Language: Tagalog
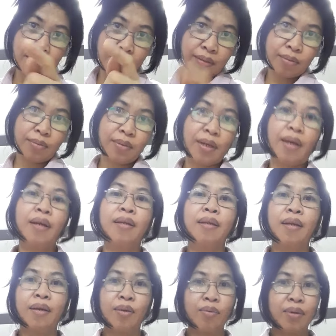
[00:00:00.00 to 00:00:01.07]

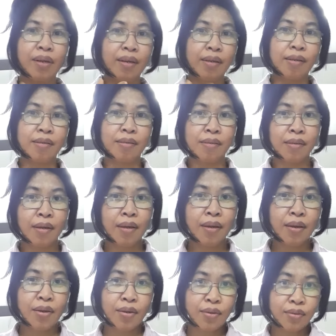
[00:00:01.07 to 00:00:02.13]
datudani ako guys.
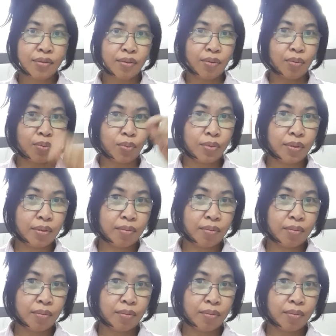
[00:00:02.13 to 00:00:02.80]
So,